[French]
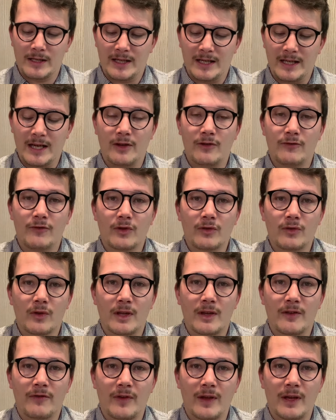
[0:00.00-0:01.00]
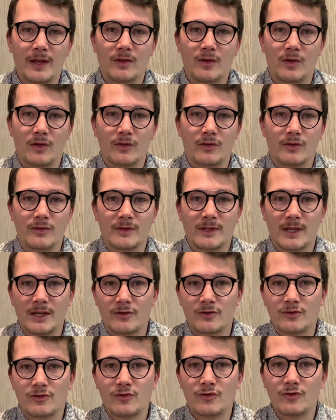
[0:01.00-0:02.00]
Il y a une vente en effet dans
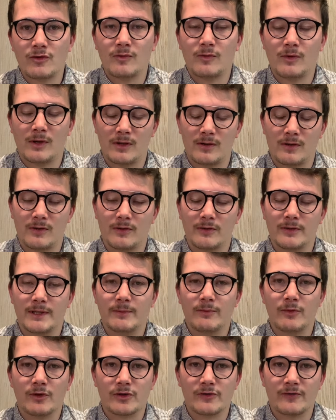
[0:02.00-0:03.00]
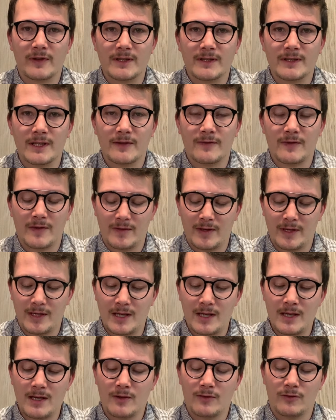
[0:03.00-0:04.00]
5 jours, le dimanche 27
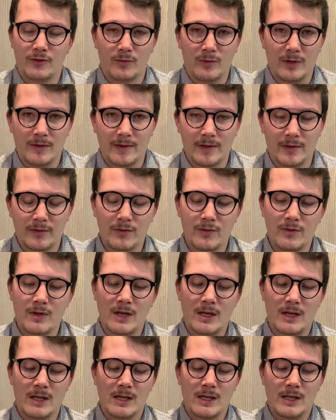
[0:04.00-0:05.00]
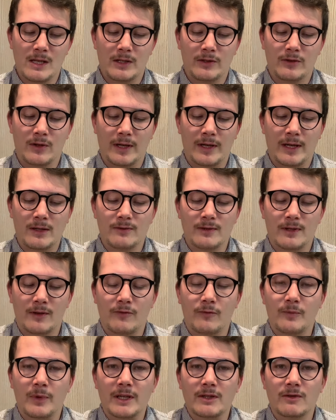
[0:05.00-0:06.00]
février, 2022, dans laquelle nous
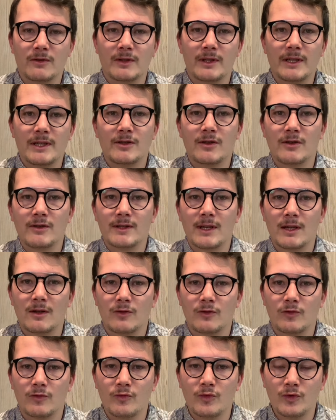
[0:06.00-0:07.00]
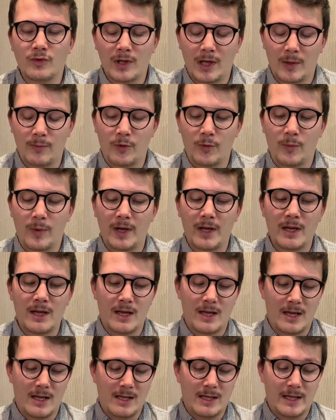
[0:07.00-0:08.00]
avons présenté 150 montres à peu près.
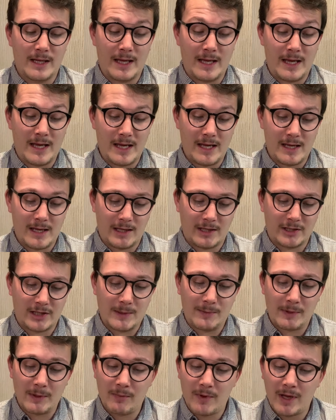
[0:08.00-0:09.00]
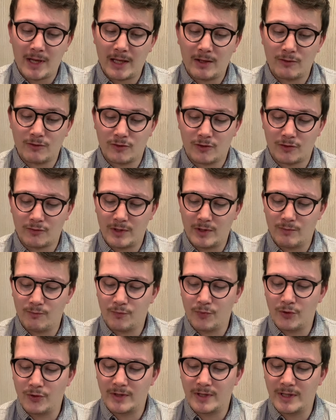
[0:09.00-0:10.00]
Et j'ai préparé aujourd'hui une
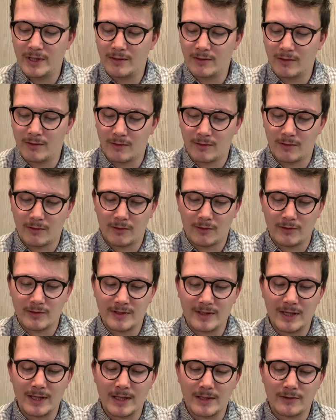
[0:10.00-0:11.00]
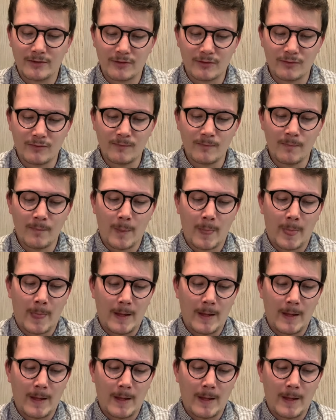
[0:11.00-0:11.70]
petite euh, sélection